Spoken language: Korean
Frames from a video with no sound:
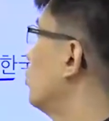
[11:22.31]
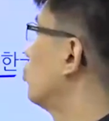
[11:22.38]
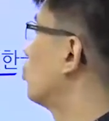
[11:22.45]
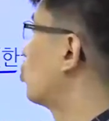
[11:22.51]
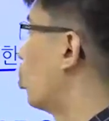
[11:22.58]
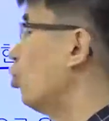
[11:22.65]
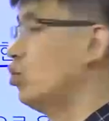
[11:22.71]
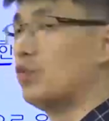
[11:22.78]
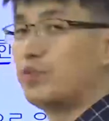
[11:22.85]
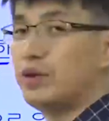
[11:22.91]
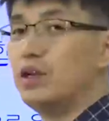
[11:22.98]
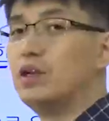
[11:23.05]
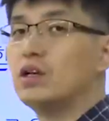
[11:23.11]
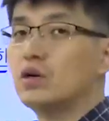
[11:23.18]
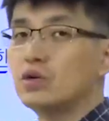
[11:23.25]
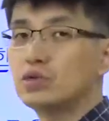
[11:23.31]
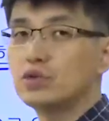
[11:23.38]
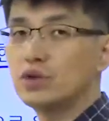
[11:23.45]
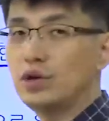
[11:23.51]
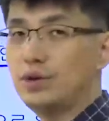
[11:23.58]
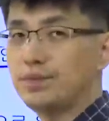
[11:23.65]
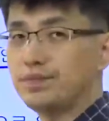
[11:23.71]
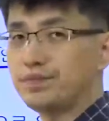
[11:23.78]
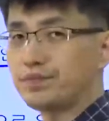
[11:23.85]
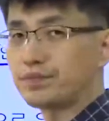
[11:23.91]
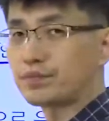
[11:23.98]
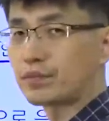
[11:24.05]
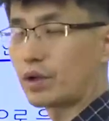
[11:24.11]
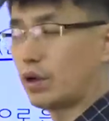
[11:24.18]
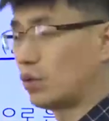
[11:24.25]
얘도 돈을 빌리거든요.
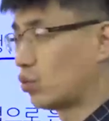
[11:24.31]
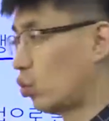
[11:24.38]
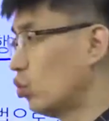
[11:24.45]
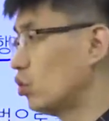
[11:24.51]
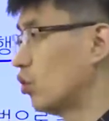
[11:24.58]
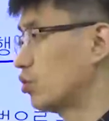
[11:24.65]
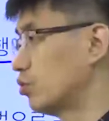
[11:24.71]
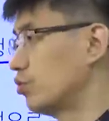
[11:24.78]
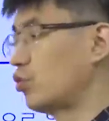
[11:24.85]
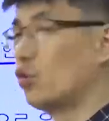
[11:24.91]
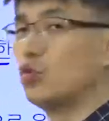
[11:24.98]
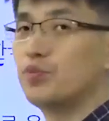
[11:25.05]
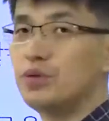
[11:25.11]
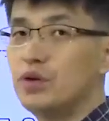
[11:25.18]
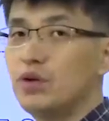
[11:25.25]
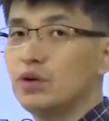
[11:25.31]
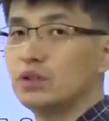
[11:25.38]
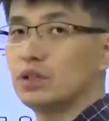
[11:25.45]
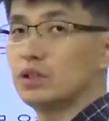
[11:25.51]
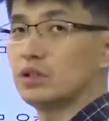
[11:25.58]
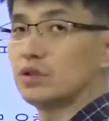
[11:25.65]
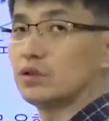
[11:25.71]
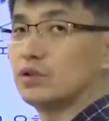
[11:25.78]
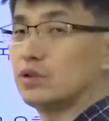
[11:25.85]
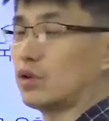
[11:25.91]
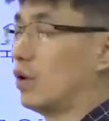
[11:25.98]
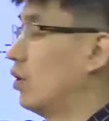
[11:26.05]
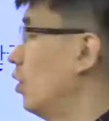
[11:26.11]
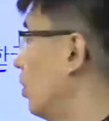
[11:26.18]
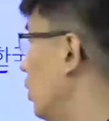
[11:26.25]
돈이 없으면 돈을 빌려야 되잖아요. 그렇죠?